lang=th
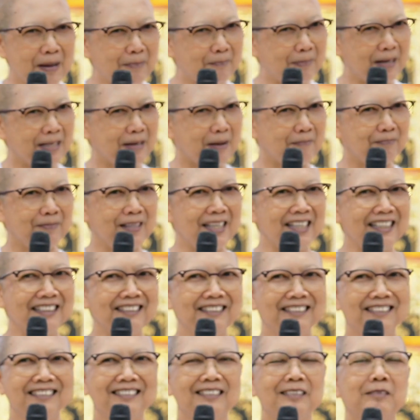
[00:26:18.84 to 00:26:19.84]
เป็นแบบนี้
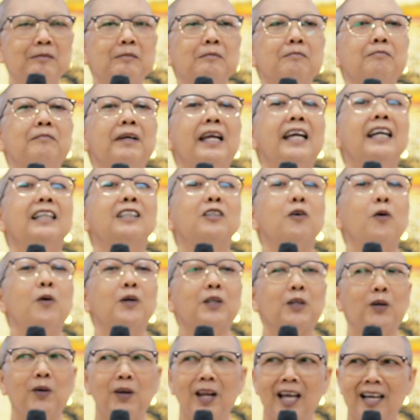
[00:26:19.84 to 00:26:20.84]
เพ่งโท
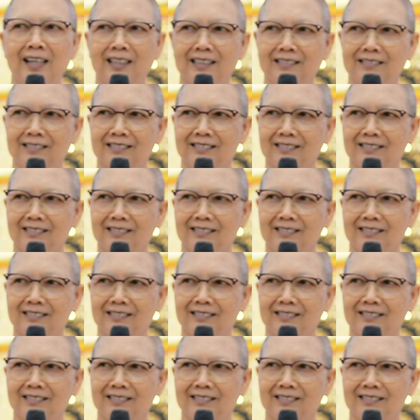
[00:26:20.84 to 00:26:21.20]
ษเขาแล้ว